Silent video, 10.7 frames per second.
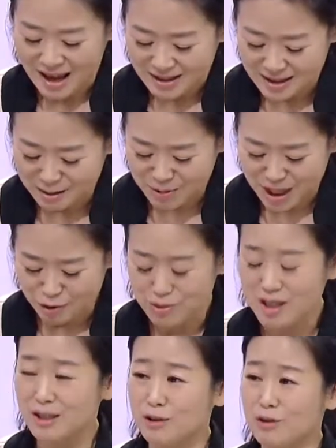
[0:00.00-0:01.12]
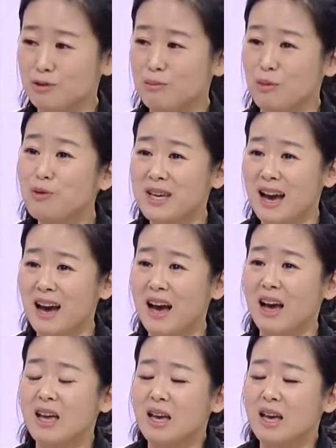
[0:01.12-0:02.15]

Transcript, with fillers: 지금 예주 같은 거는 뭐냐?